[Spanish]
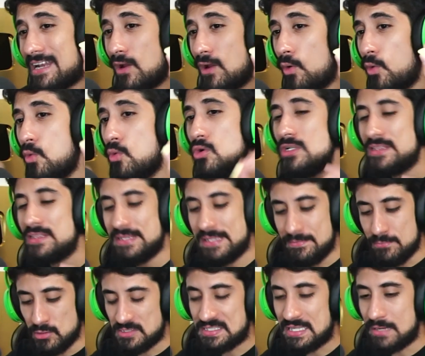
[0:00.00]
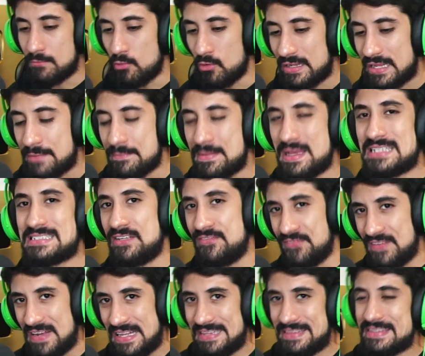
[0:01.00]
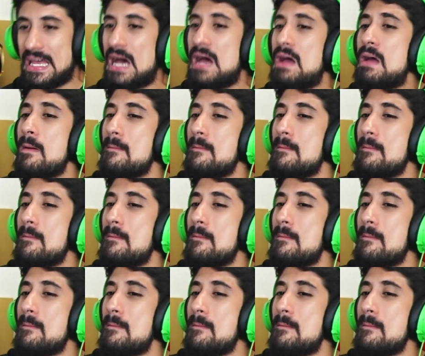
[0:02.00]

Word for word: último sabor que me hace falta.